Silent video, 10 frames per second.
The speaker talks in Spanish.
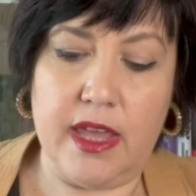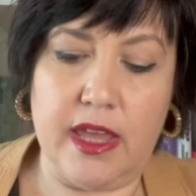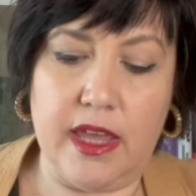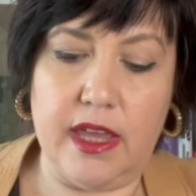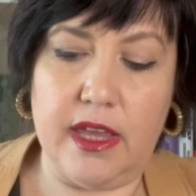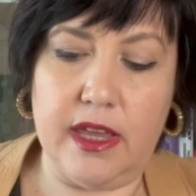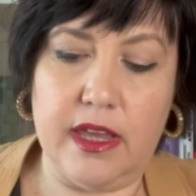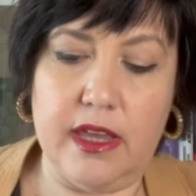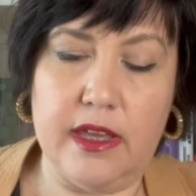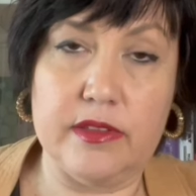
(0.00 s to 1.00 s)

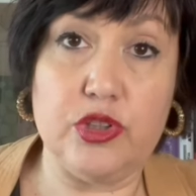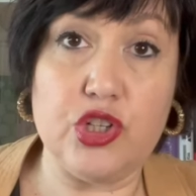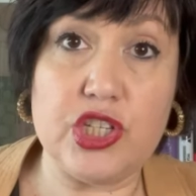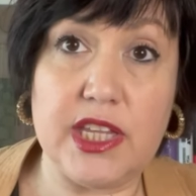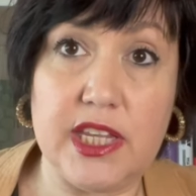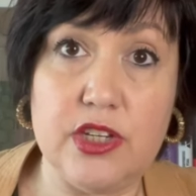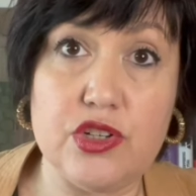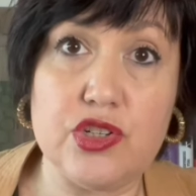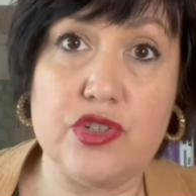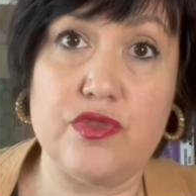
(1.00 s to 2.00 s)
Eh, dos de
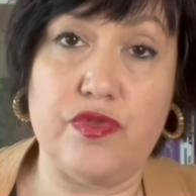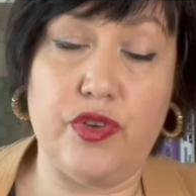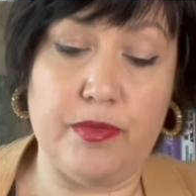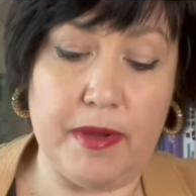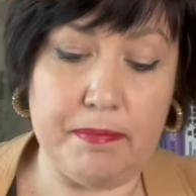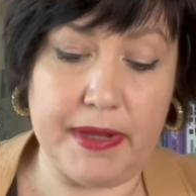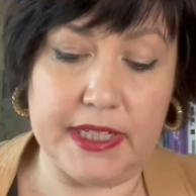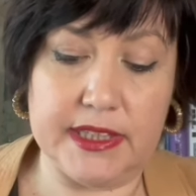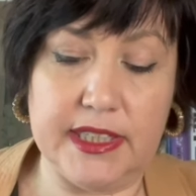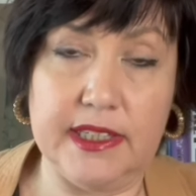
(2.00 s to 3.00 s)
ellos forman
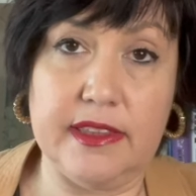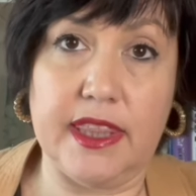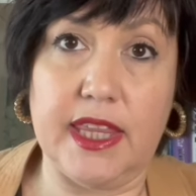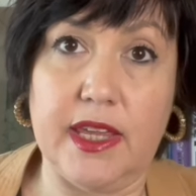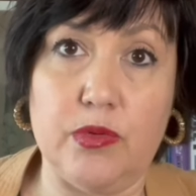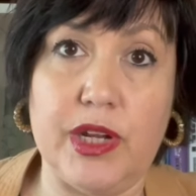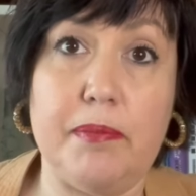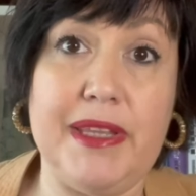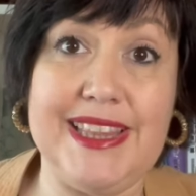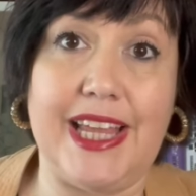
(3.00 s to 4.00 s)
parte de
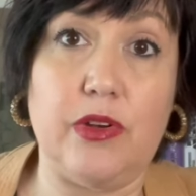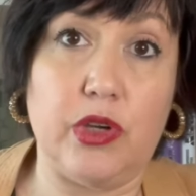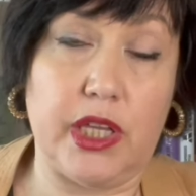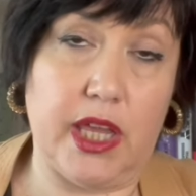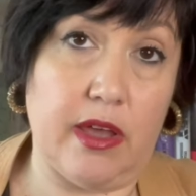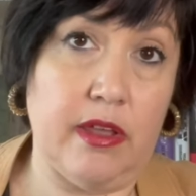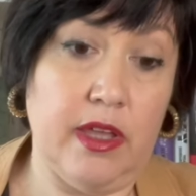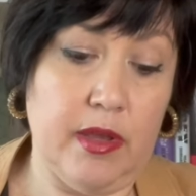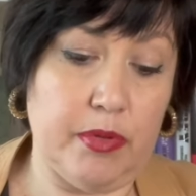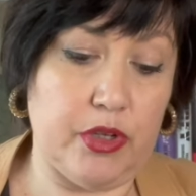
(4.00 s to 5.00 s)
una pentalogía,
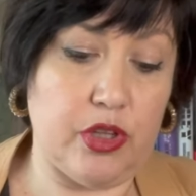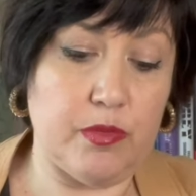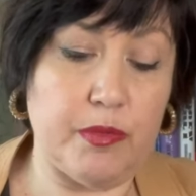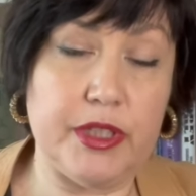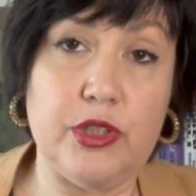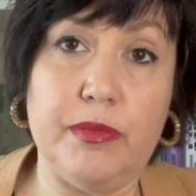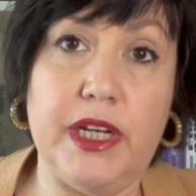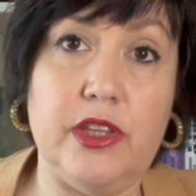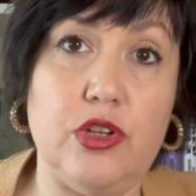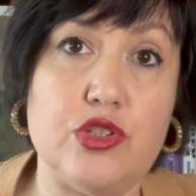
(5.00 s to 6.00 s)
pero yo de momento me he
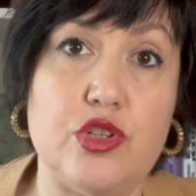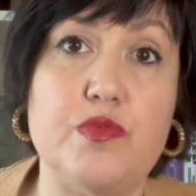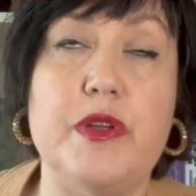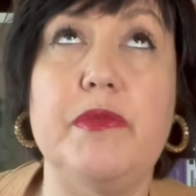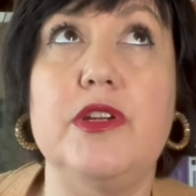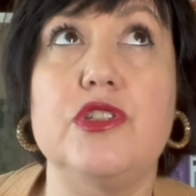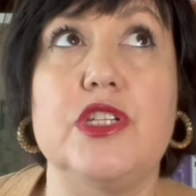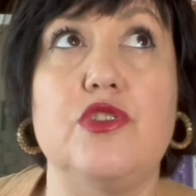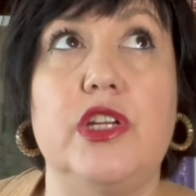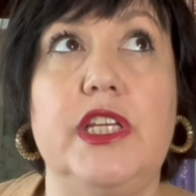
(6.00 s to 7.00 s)
leído los dos primeros, de
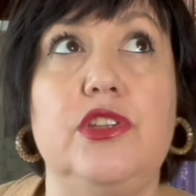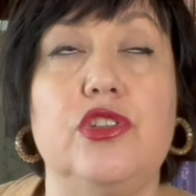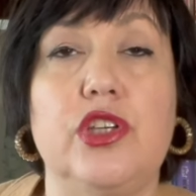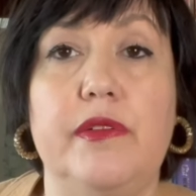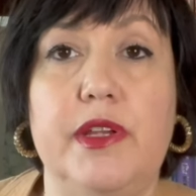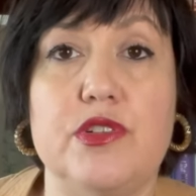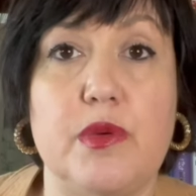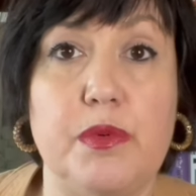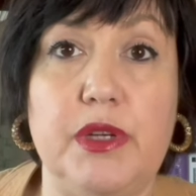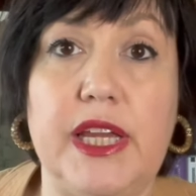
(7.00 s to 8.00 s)
hecho el quinto todavía no
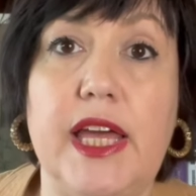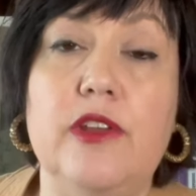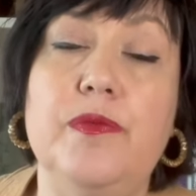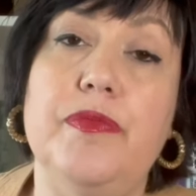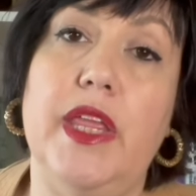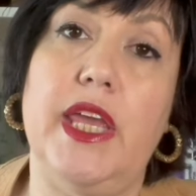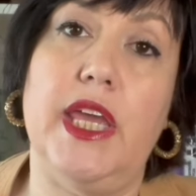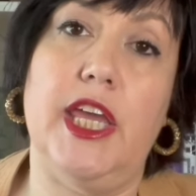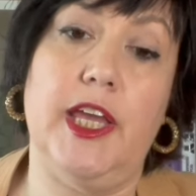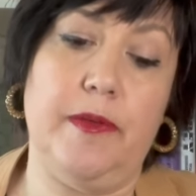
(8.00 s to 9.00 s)
está publicado
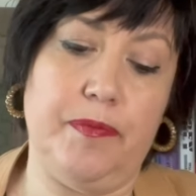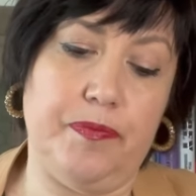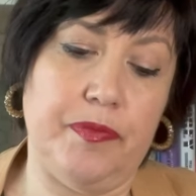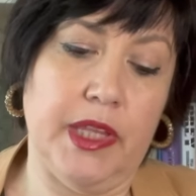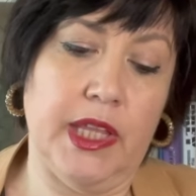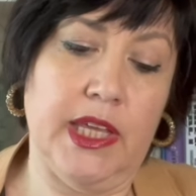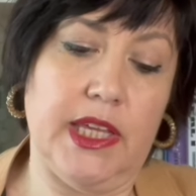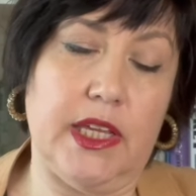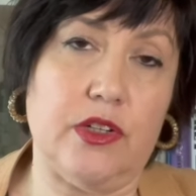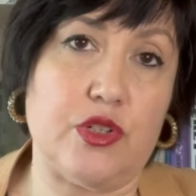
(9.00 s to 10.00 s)
eh,
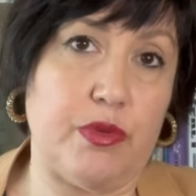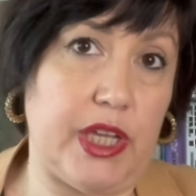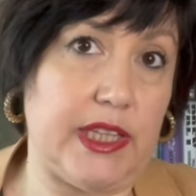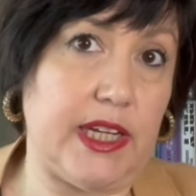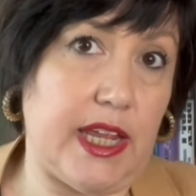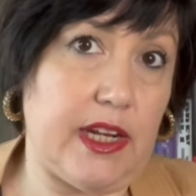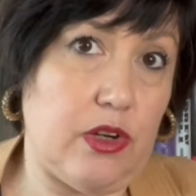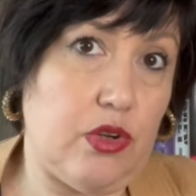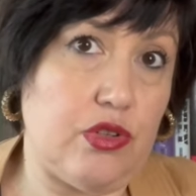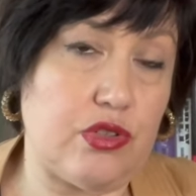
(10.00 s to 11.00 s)
y os voy a traer
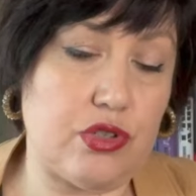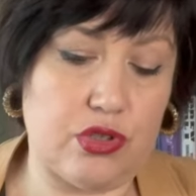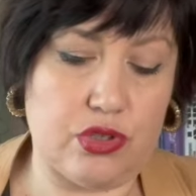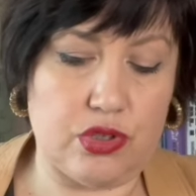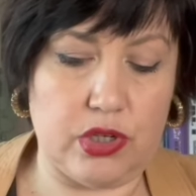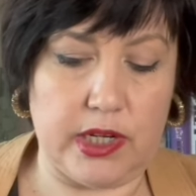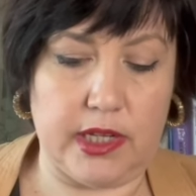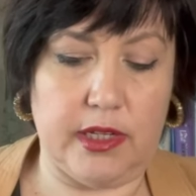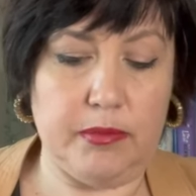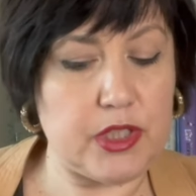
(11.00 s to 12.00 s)

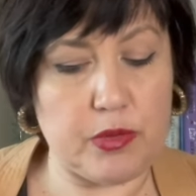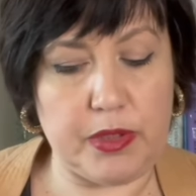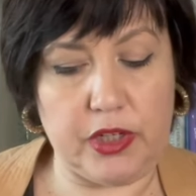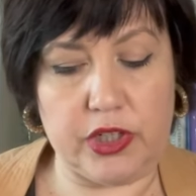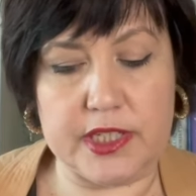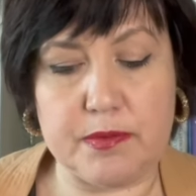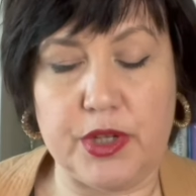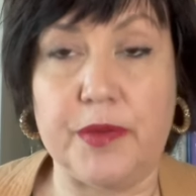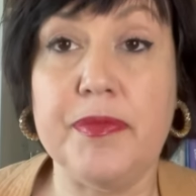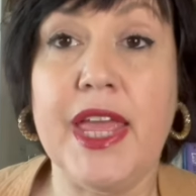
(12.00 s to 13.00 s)
en mis opiniones.
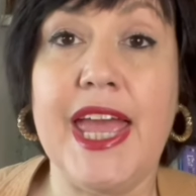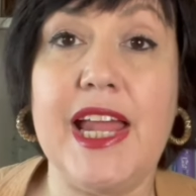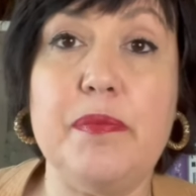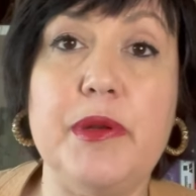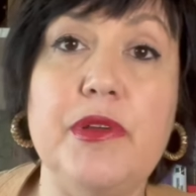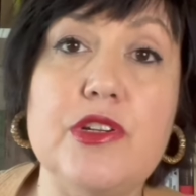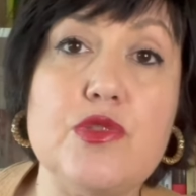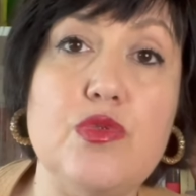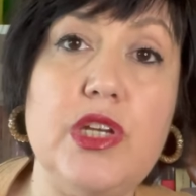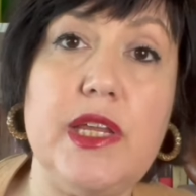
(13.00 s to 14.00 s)
Bueno, el primero
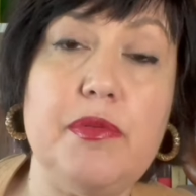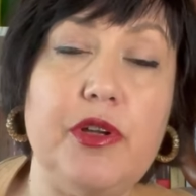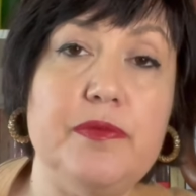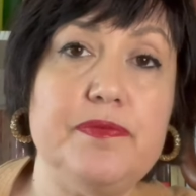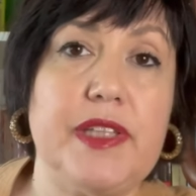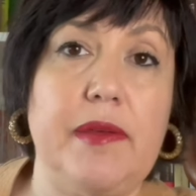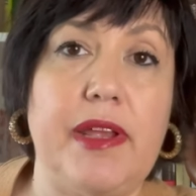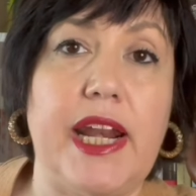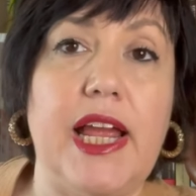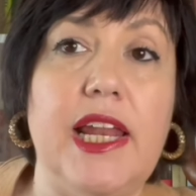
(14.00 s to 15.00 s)
es un libro que
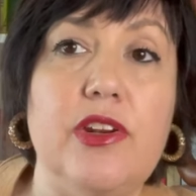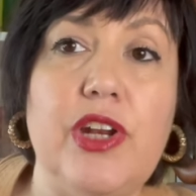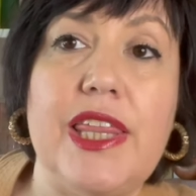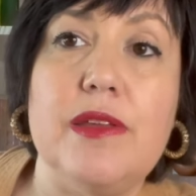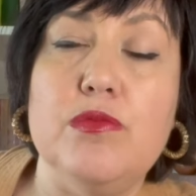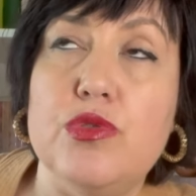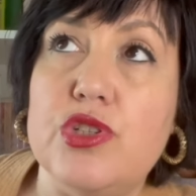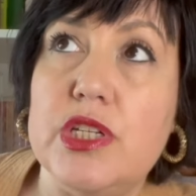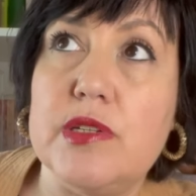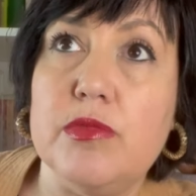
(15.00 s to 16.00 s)
me regalaron hace
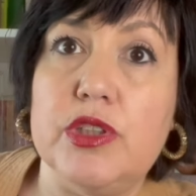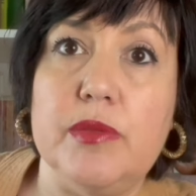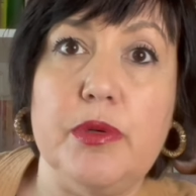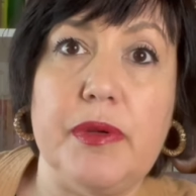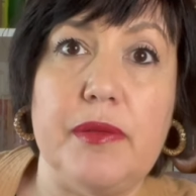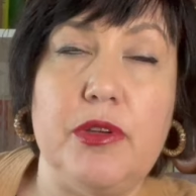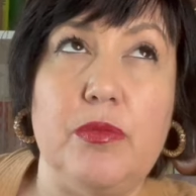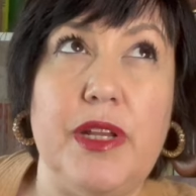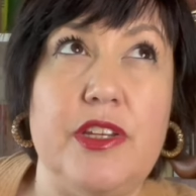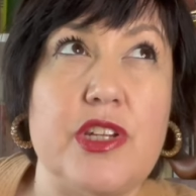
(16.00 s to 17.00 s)
muchísimo tiempo para mi
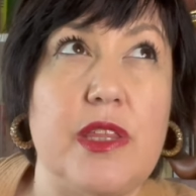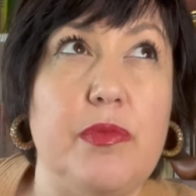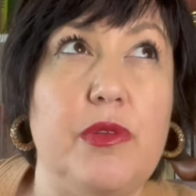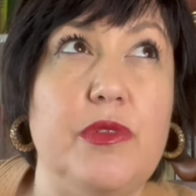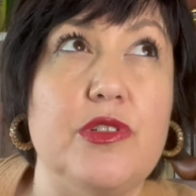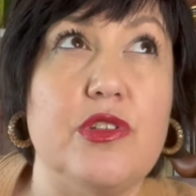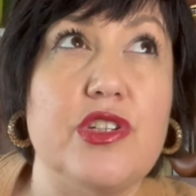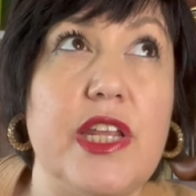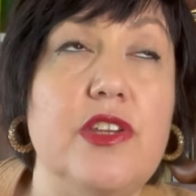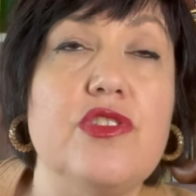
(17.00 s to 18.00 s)
cumpleaños, hace por lo menos
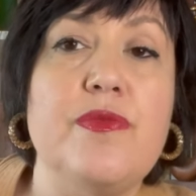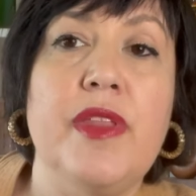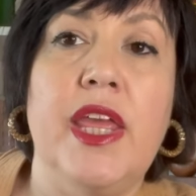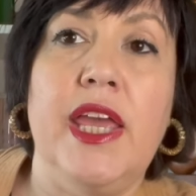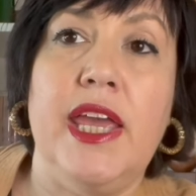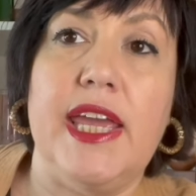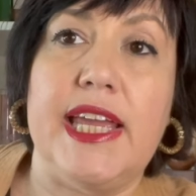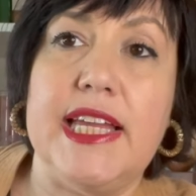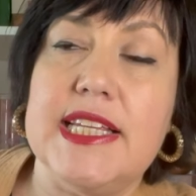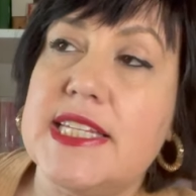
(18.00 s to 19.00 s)
dos años,
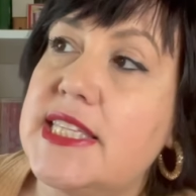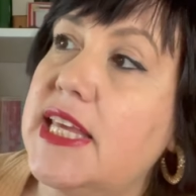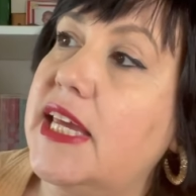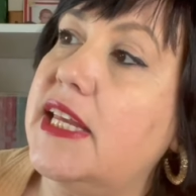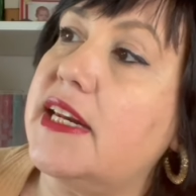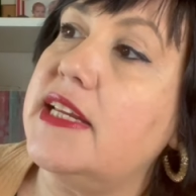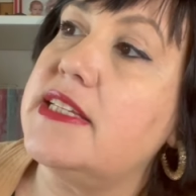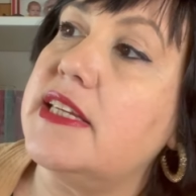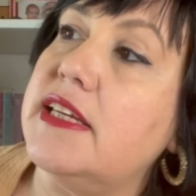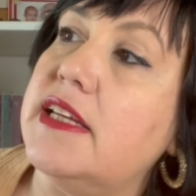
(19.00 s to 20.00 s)
que es de
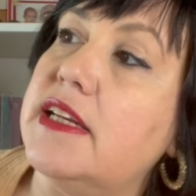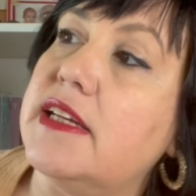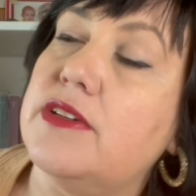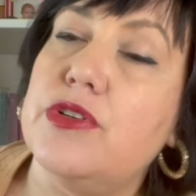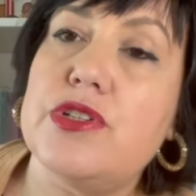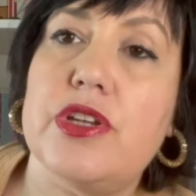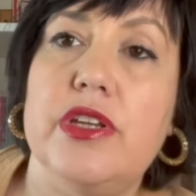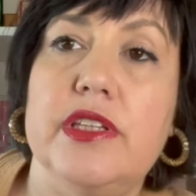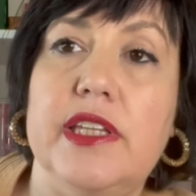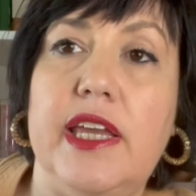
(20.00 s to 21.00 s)
Rachel Kusk
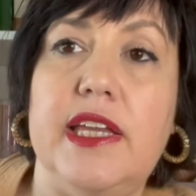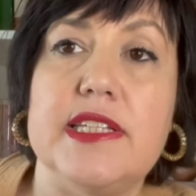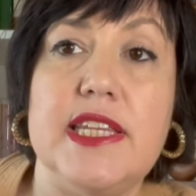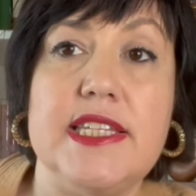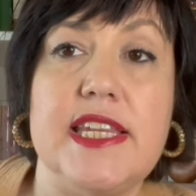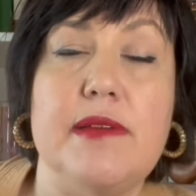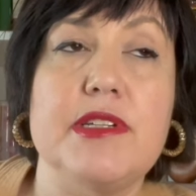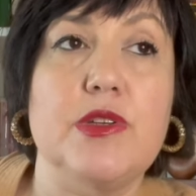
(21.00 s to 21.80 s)
y se llama